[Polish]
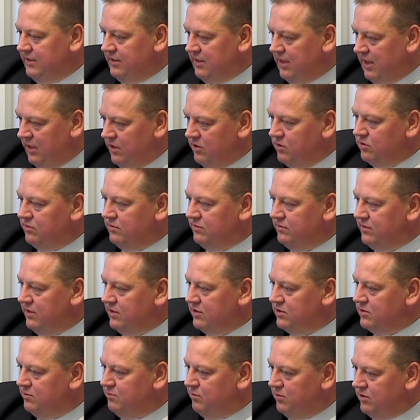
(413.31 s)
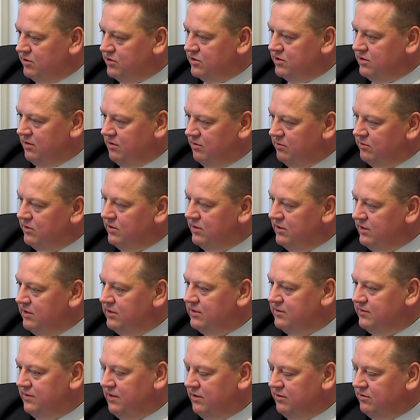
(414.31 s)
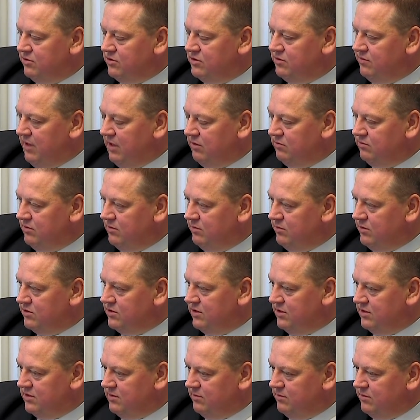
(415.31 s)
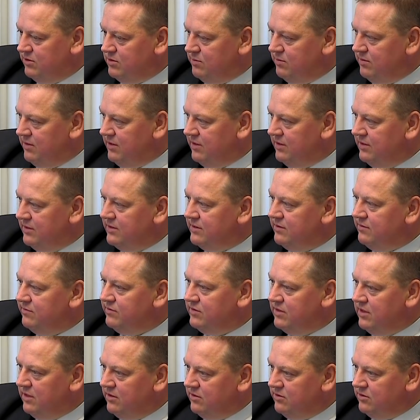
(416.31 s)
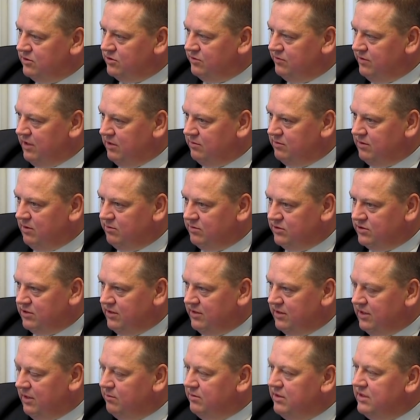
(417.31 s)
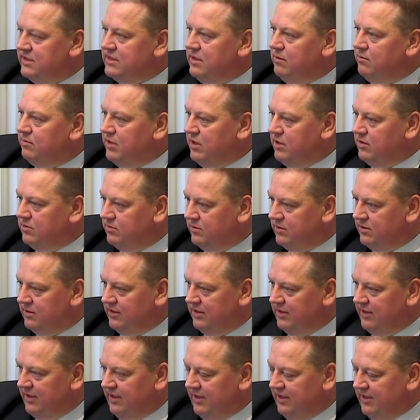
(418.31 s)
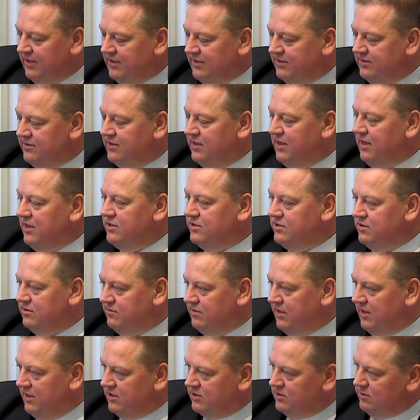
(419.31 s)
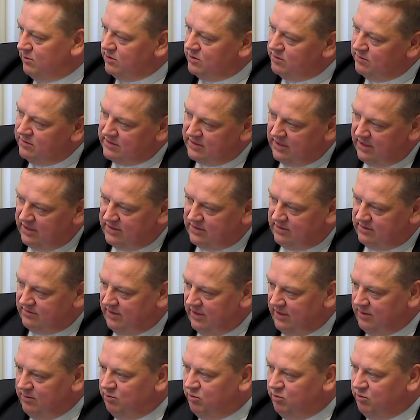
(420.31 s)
ale również proszę o modlitwę, o to światło Boże, żebyśmy tego światła Bożego nam nie zabrakło w realizowaniu, żebyśmy zrealizowali